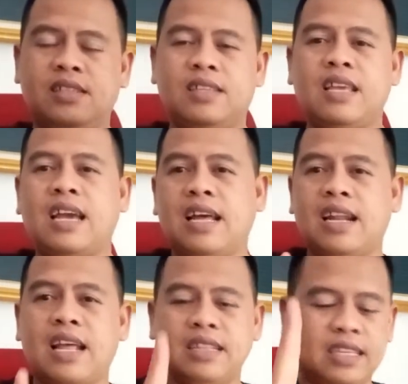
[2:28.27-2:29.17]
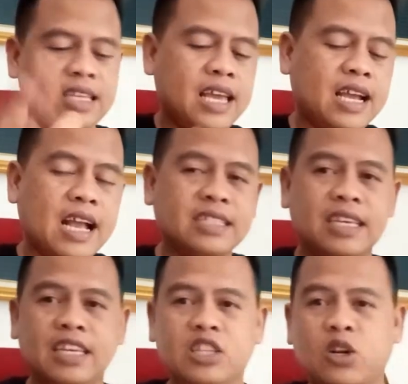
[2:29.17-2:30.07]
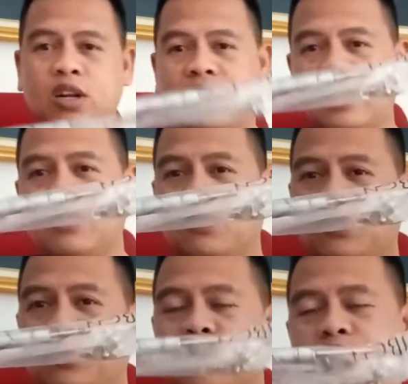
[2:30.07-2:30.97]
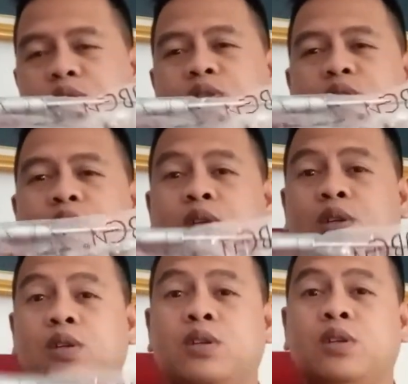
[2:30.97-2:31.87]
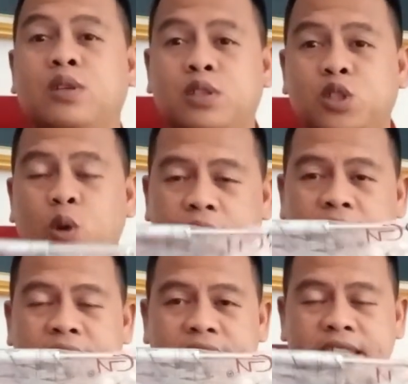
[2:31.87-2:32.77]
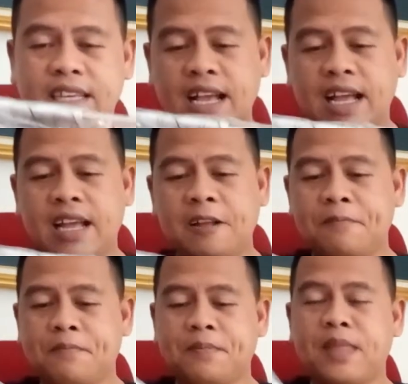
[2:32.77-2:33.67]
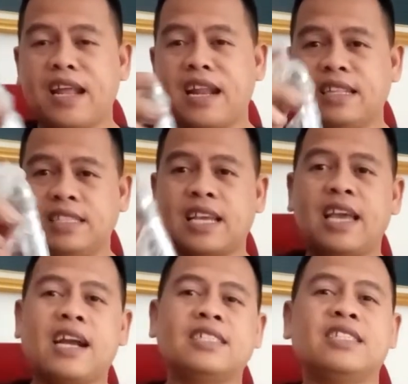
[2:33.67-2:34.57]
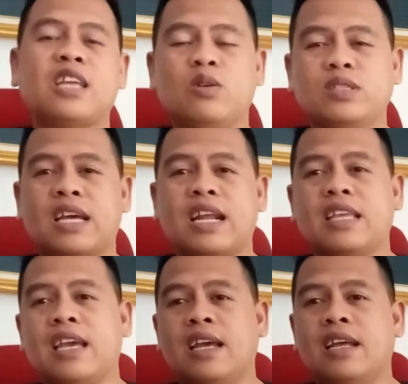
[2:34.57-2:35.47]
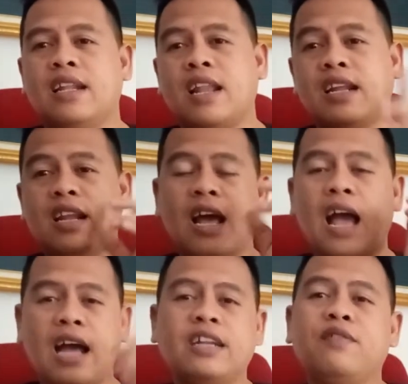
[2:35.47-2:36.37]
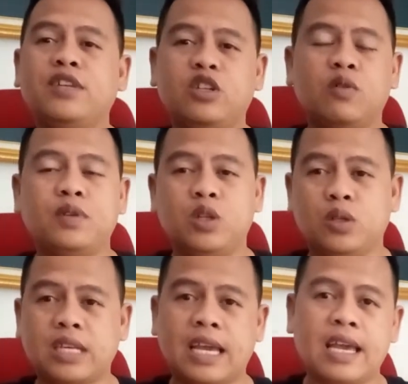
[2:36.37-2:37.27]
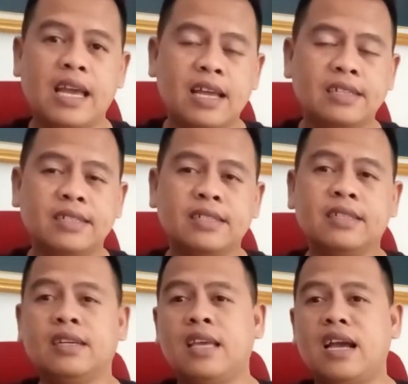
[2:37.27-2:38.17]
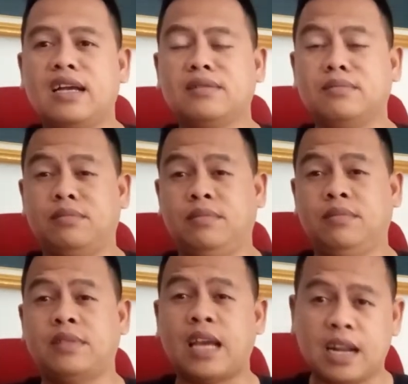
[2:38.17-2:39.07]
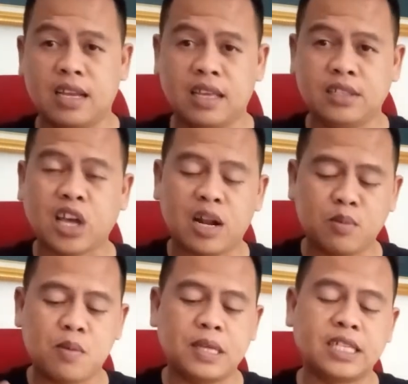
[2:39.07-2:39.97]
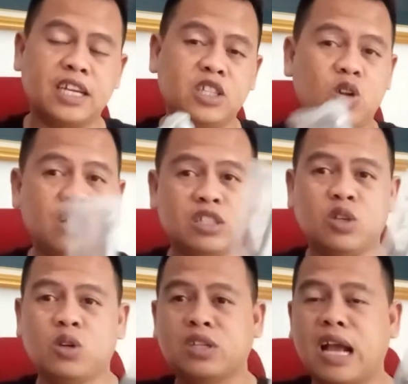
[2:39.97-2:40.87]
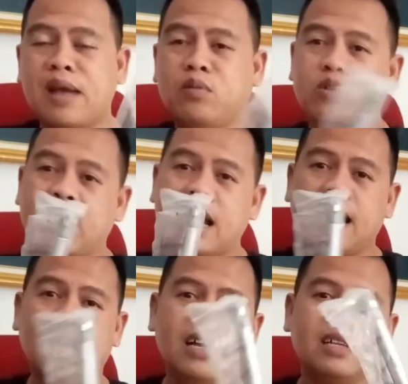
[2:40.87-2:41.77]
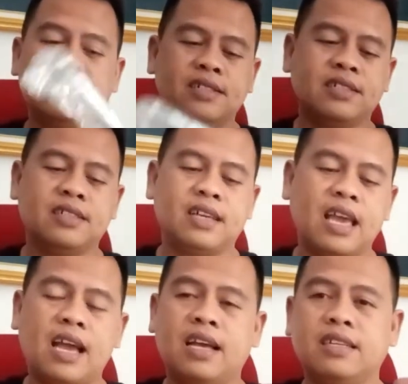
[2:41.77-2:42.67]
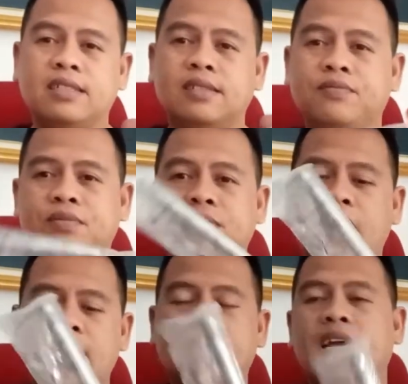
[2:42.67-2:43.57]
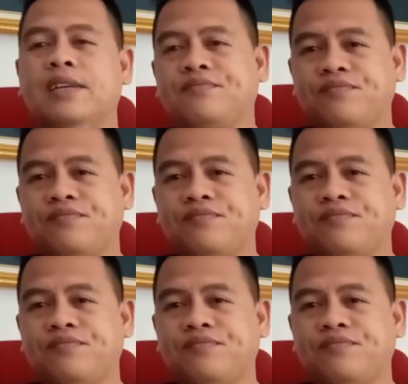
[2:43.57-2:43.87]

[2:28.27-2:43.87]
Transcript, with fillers: ya nanti saya kasih hidrolik untuk juara yang ketiga dan nanti saya kasih tahu caranya dan ada video-video saya yang caranya cara memasang hidrolik jok dengan mudah ya ada